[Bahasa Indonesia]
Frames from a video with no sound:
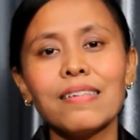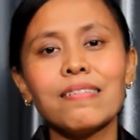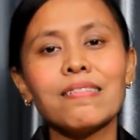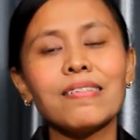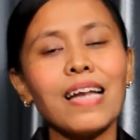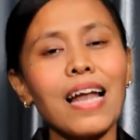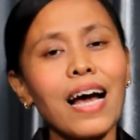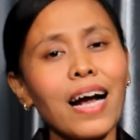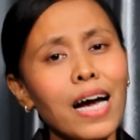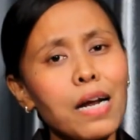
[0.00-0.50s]

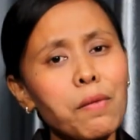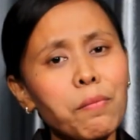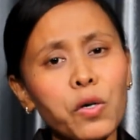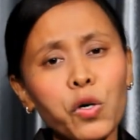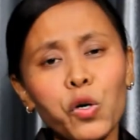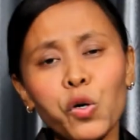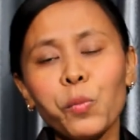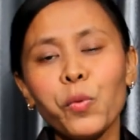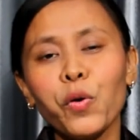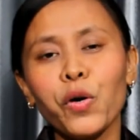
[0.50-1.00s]
silakan
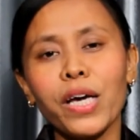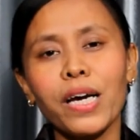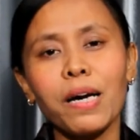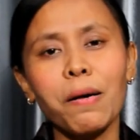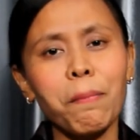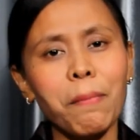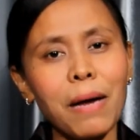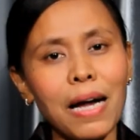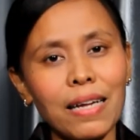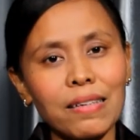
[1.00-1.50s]
menghubungi
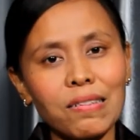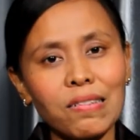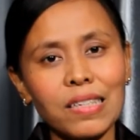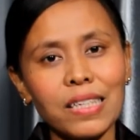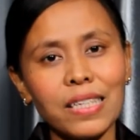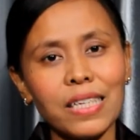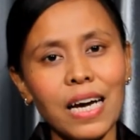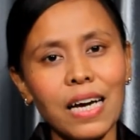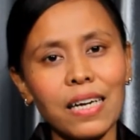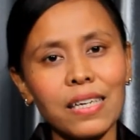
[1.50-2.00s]
Gembala
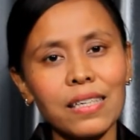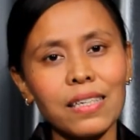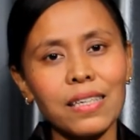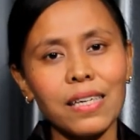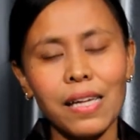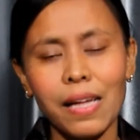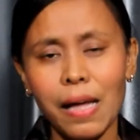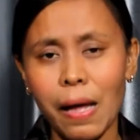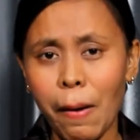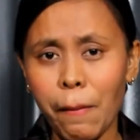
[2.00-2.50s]
Sidang,
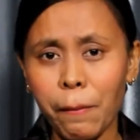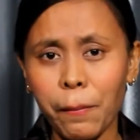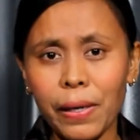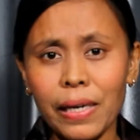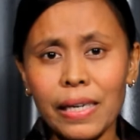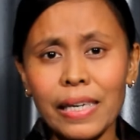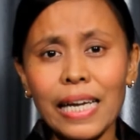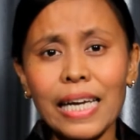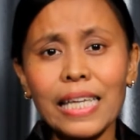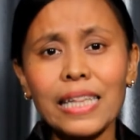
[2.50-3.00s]

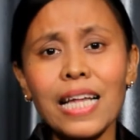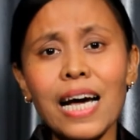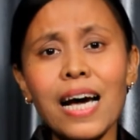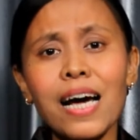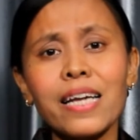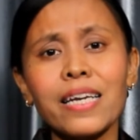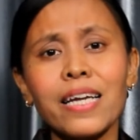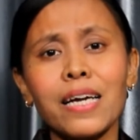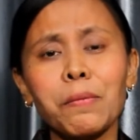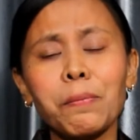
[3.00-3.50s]

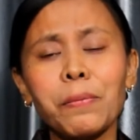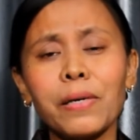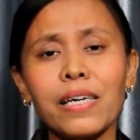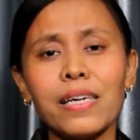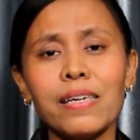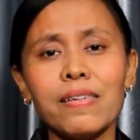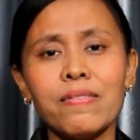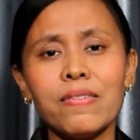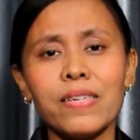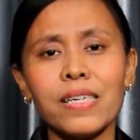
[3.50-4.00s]
pendeta dan
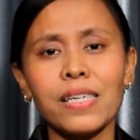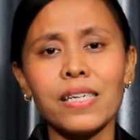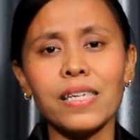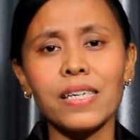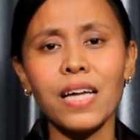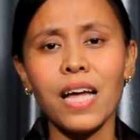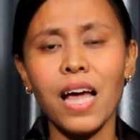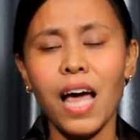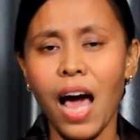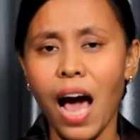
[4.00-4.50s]

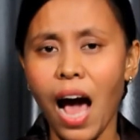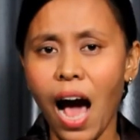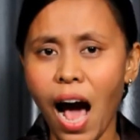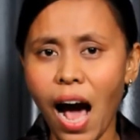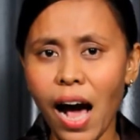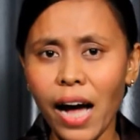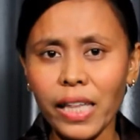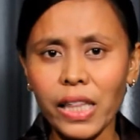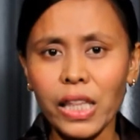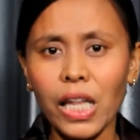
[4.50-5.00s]
penginjil,
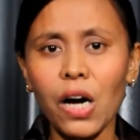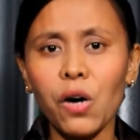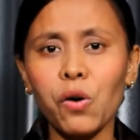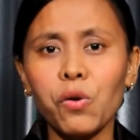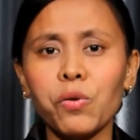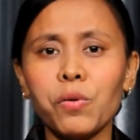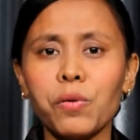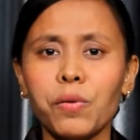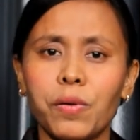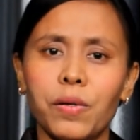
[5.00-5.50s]

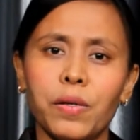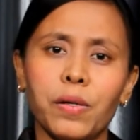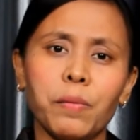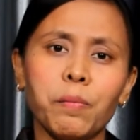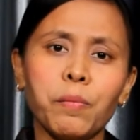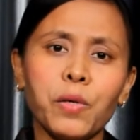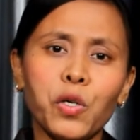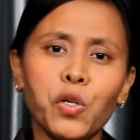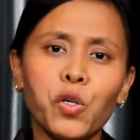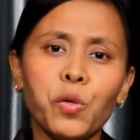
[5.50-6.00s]
atau
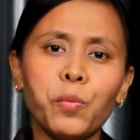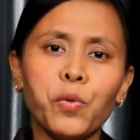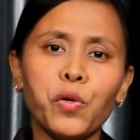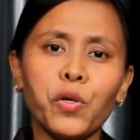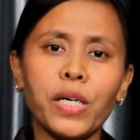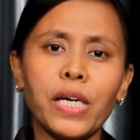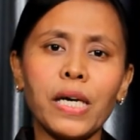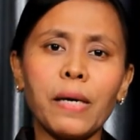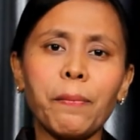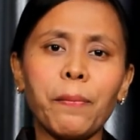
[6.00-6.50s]

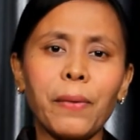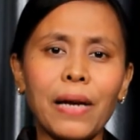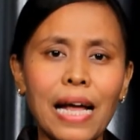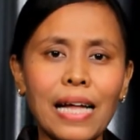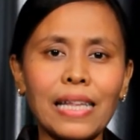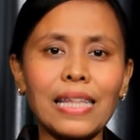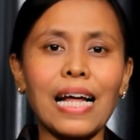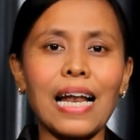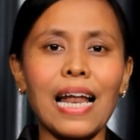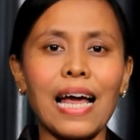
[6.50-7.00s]
menghubungi
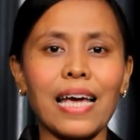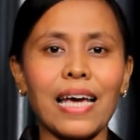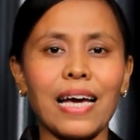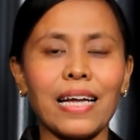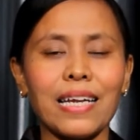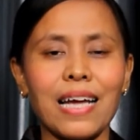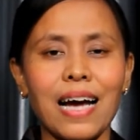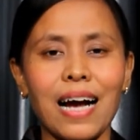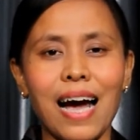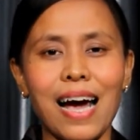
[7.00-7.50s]
penata
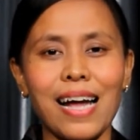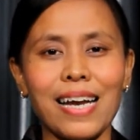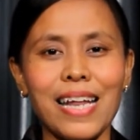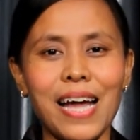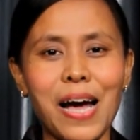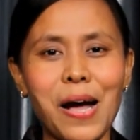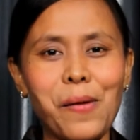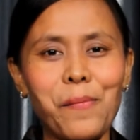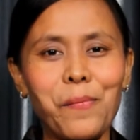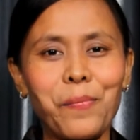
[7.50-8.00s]
layan yang
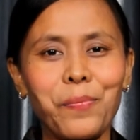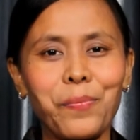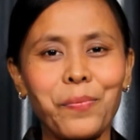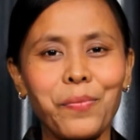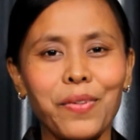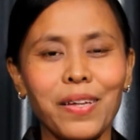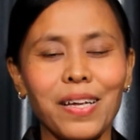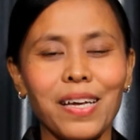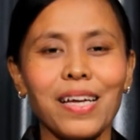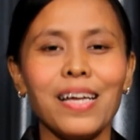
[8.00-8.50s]
ada.
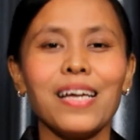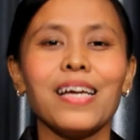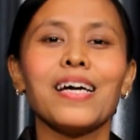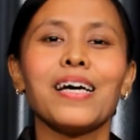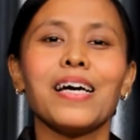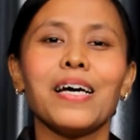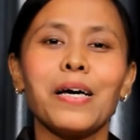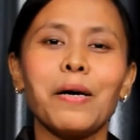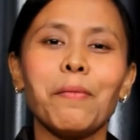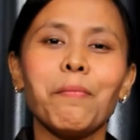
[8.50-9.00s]

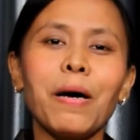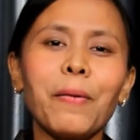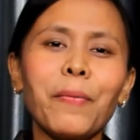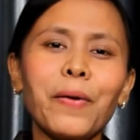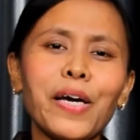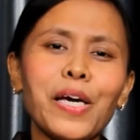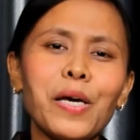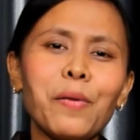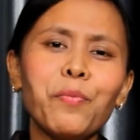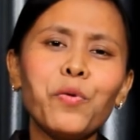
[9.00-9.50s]

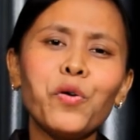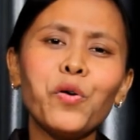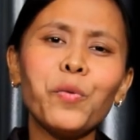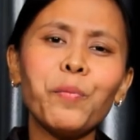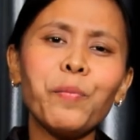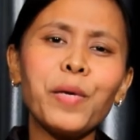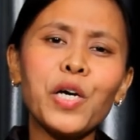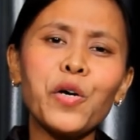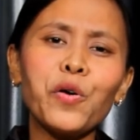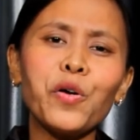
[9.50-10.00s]
Bapak
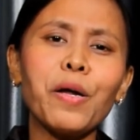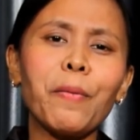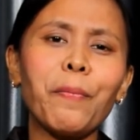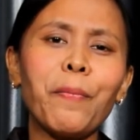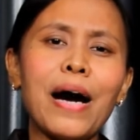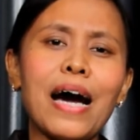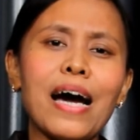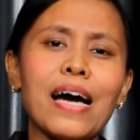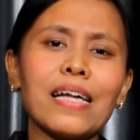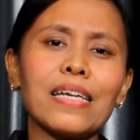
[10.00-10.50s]
Ibu, minggu
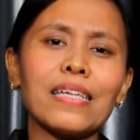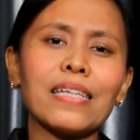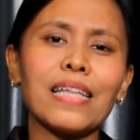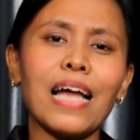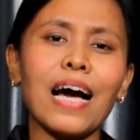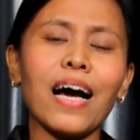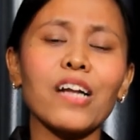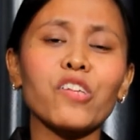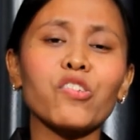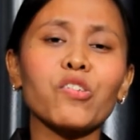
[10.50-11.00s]
depan
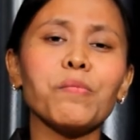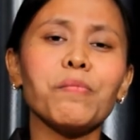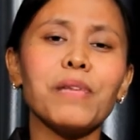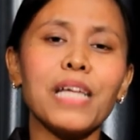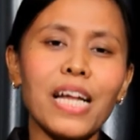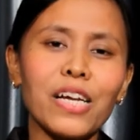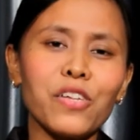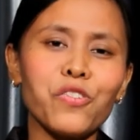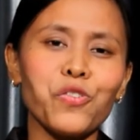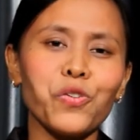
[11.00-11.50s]
tanggal
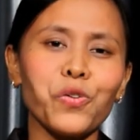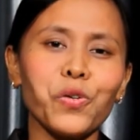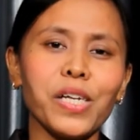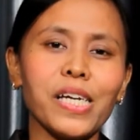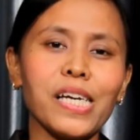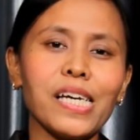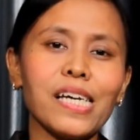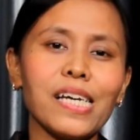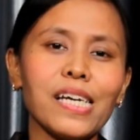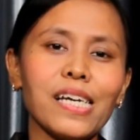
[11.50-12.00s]
9
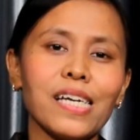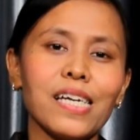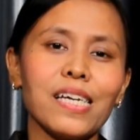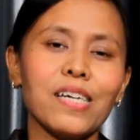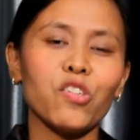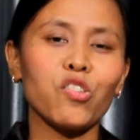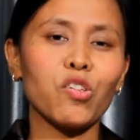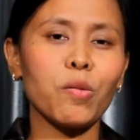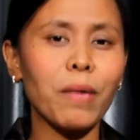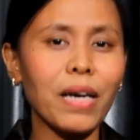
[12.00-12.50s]
Juli,
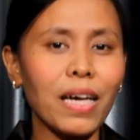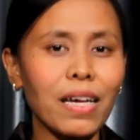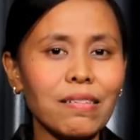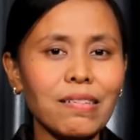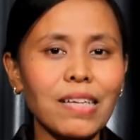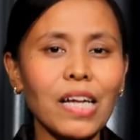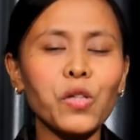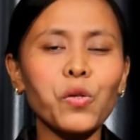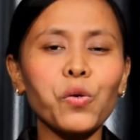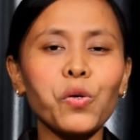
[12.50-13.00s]
sebagai
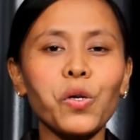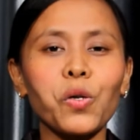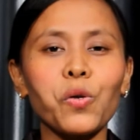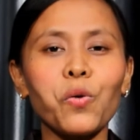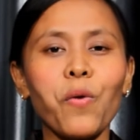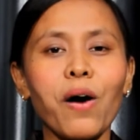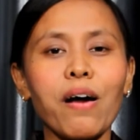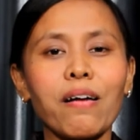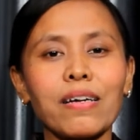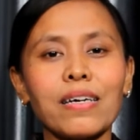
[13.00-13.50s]
satu
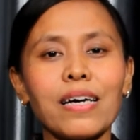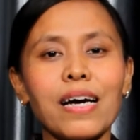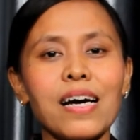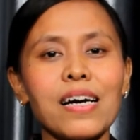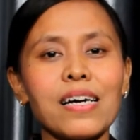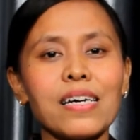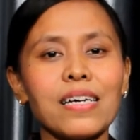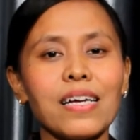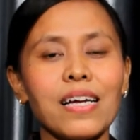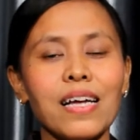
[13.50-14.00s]

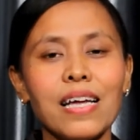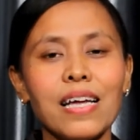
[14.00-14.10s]
keluarga,